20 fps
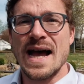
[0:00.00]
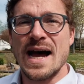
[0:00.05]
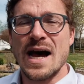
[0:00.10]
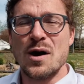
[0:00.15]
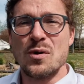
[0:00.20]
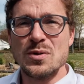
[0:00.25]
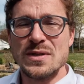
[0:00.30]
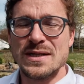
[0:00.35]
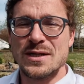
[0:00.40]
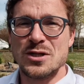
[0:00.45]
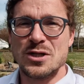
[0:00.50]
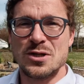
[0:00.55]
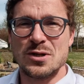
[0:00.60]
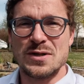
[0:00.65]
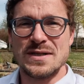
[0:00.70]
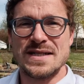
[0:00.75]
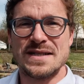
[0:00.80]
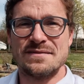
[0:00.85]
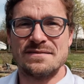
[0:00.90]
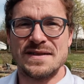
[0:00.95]

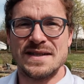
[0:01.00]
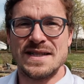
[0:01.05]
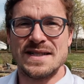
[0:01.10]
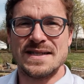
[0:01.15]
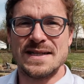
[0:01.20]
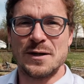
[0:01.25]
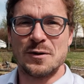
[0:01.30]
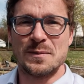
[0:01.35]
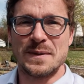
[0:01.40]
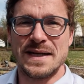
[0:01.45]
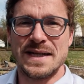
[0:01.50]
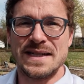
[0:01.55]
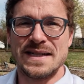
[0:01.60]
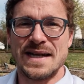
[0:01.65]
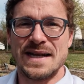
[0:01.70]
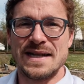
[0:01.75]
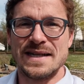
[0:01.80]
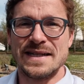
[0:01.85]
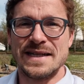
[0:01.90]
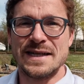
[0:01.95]
ausgeschlossen, wenn es darum
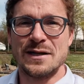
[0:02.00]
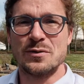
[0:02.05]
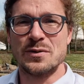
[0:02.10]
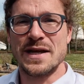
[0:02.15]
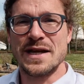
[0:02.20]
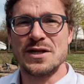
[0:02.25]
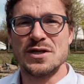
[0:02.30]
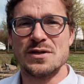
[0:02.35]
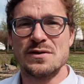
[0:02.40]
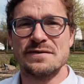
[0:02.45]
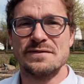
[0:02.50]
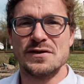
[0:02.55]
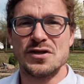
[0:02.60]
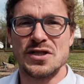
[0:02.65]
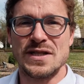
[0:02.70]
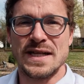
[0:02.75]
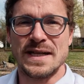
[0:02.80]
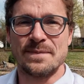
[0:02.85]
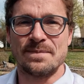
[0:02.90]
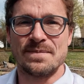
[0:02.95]
geht, einen Geocache zu
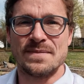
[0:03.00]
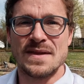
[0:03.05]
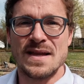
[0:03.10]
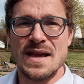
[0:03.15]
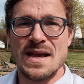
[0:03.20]
verstecken.